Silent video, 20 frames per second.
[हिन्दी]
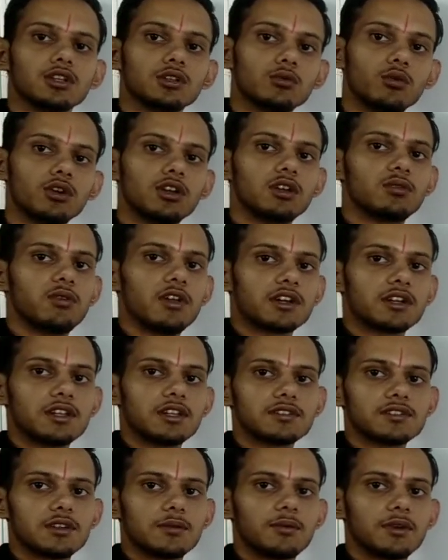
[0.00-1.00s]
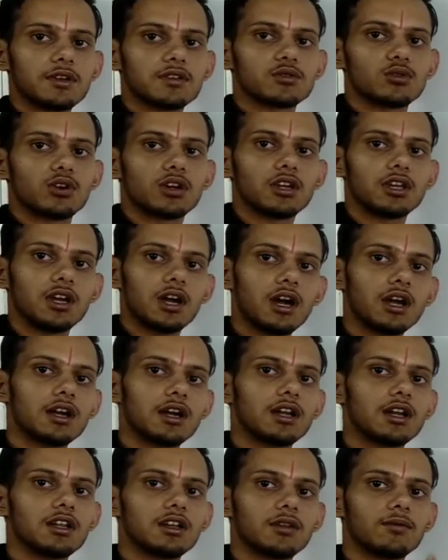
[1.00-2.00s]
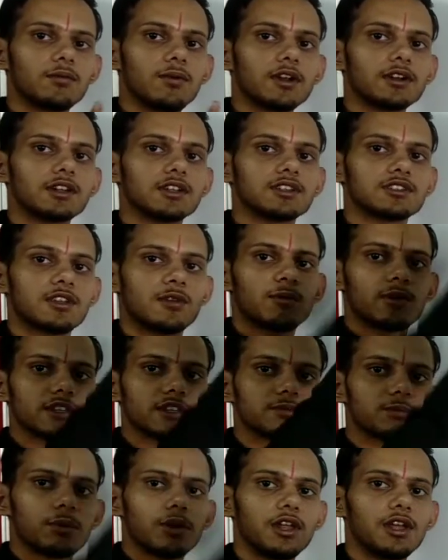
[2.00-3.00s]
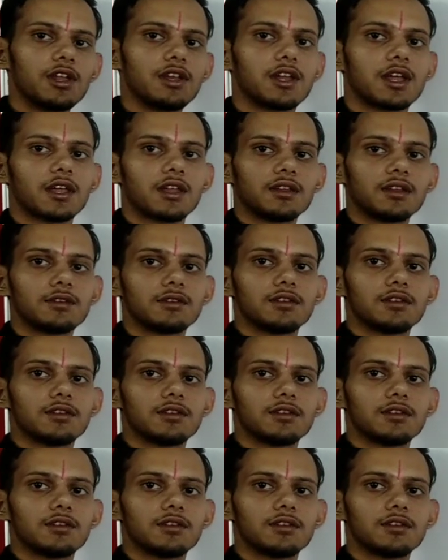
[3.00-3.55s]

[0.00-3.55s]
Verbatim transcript: तो वो रिफ्लेक्टिंग सरफेस हो गई अगर रिफ्लेक्टिंग सरफेस प्लेन है